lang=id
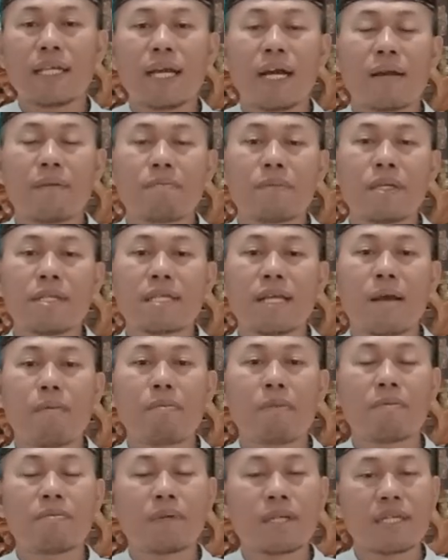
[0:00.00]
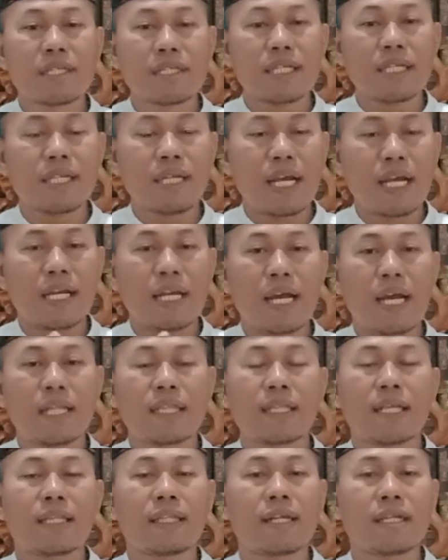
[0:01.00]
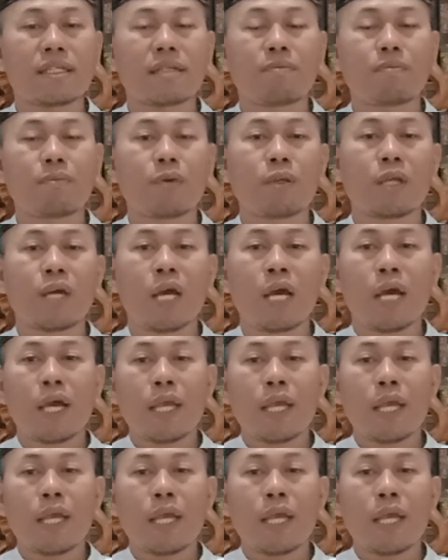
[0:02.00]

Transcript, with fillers: yang bisa membersihkan hati tersebut.